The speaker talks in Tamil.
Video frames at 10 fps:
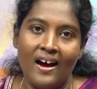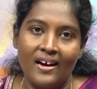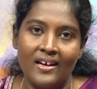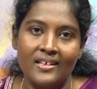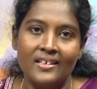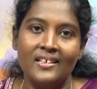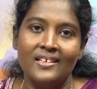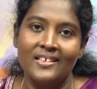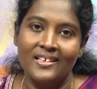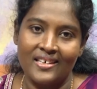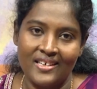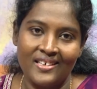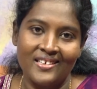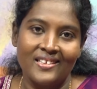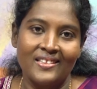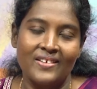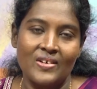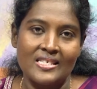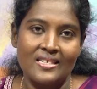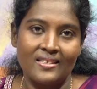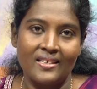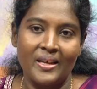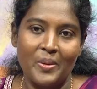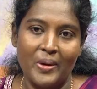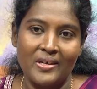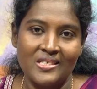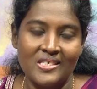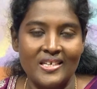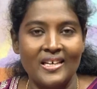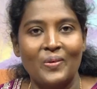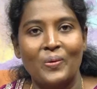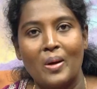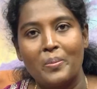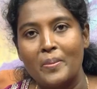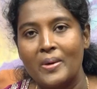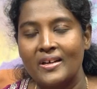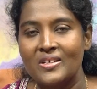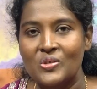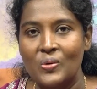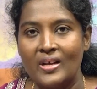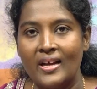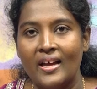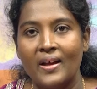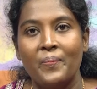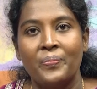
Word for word: ஆறு ரெண்டு இந்த வசனத்தை நீங்கள் படித்து உங்கள் அப்பா அம்மா கிட்ட சொல்லுங்கள்